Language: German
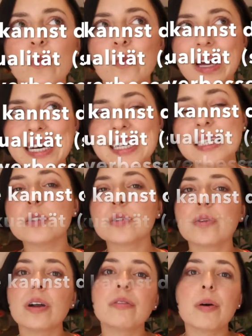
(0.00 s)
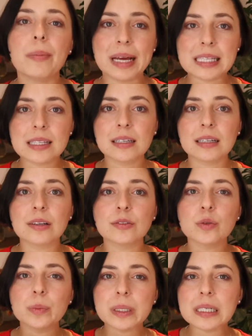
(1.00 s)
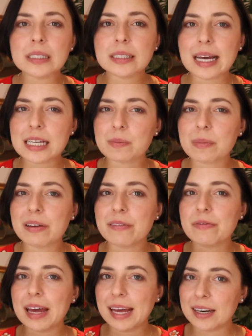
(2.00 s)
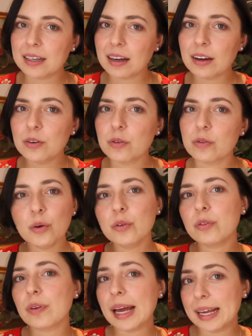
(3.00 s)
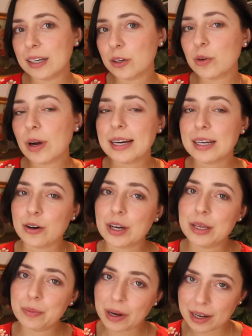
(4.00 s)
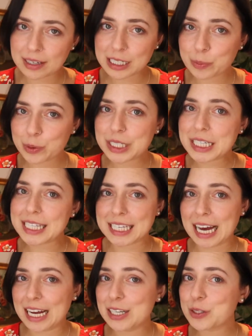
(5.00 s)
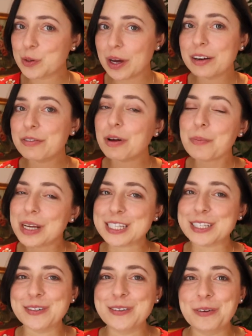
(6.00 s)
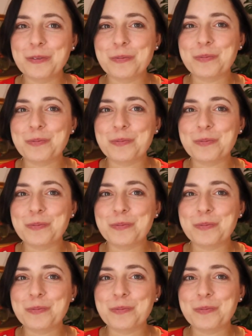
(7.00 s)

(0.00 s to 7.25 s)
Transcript: Wenn nicht sofort verbessern, dann zumindest erstmal verändern und, und Veränderung hat auch immer das Potenzial zu einer Verbesserung.